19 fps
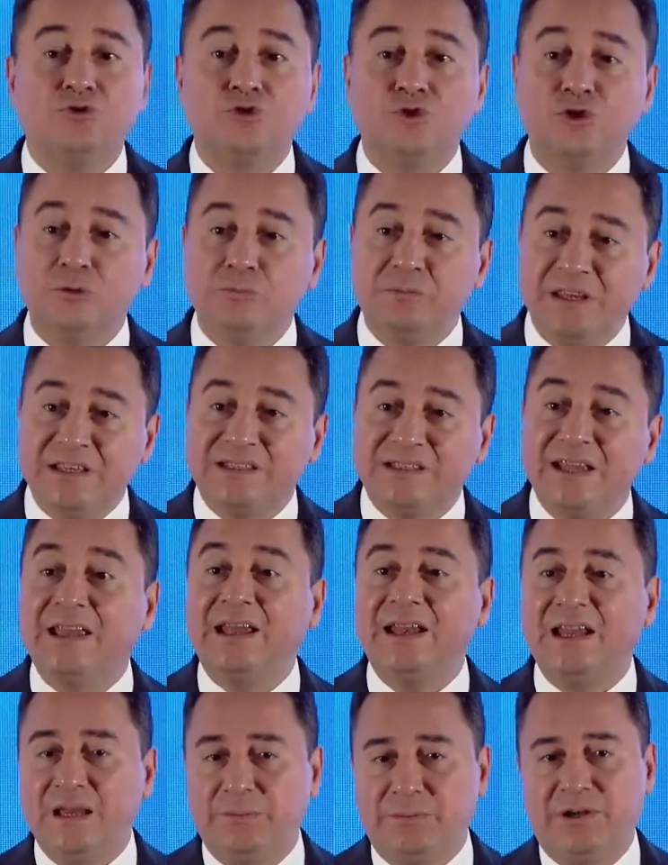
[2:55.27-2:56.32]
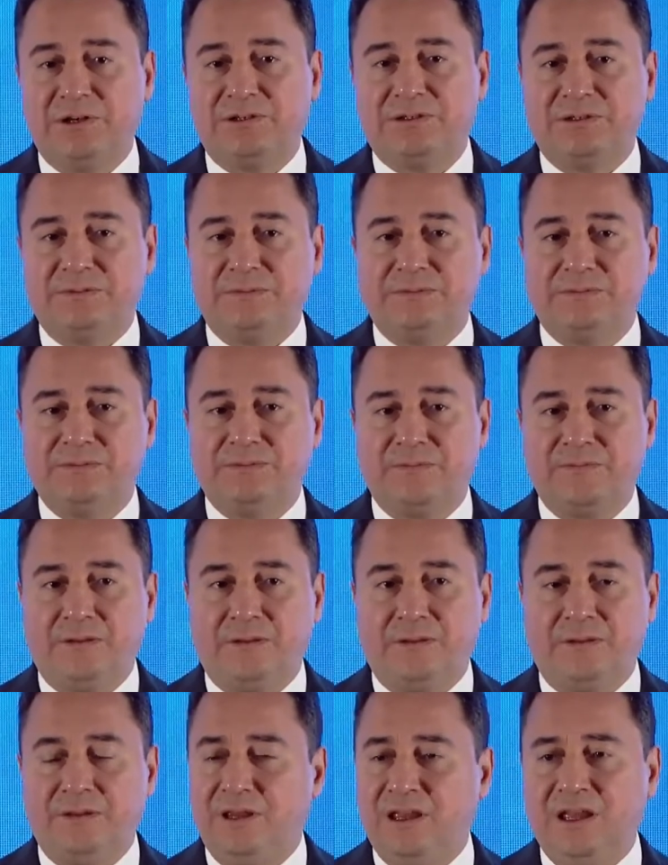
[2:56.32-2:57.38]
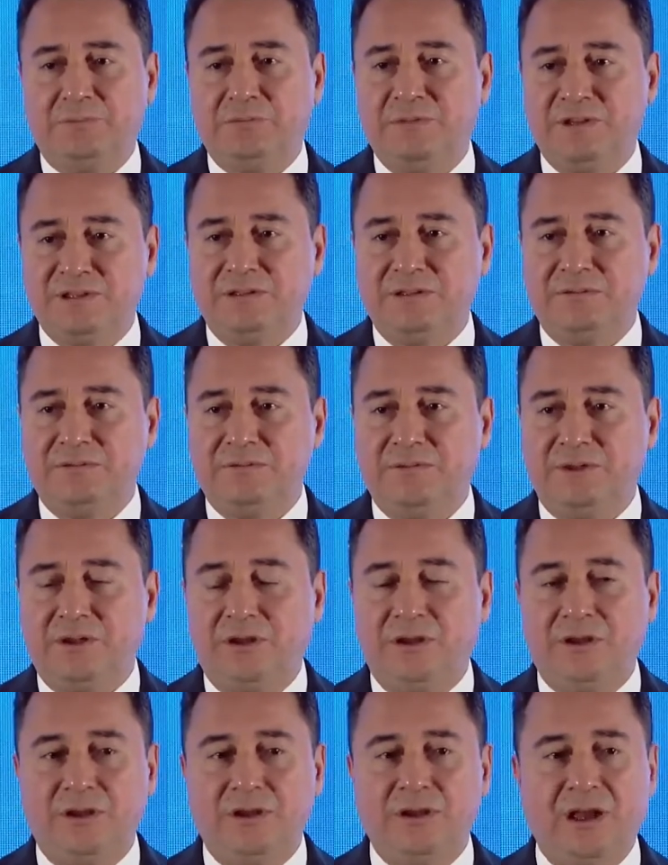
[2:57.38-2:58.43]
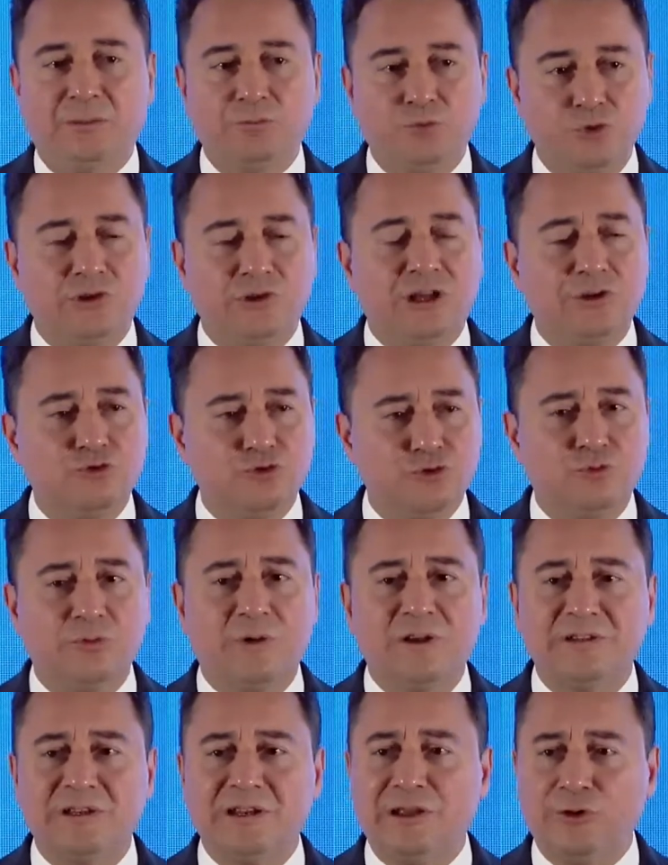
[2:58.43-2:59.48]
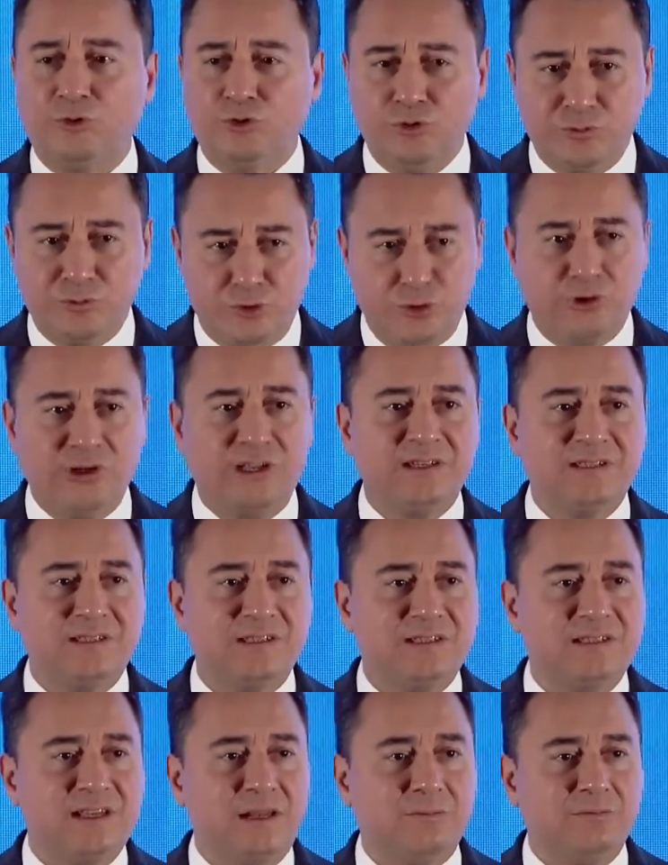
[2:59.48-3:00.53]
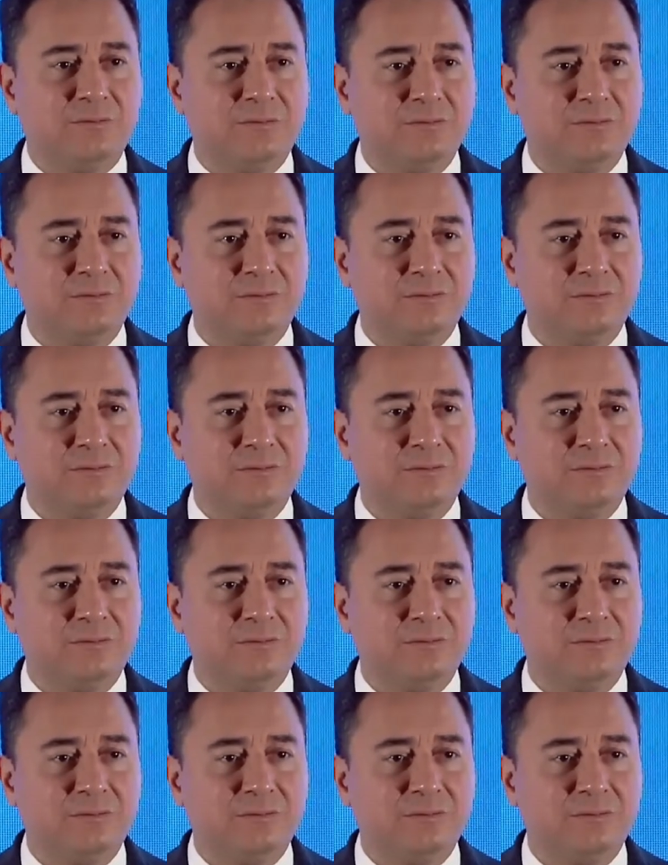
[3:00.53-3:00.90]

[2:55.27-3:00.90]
Çünkü bilse gene yapar. Niye yapmasın? Ya bu ülkenin Cumhurbaşkanı ekonomi kötüye gitsin ister mi?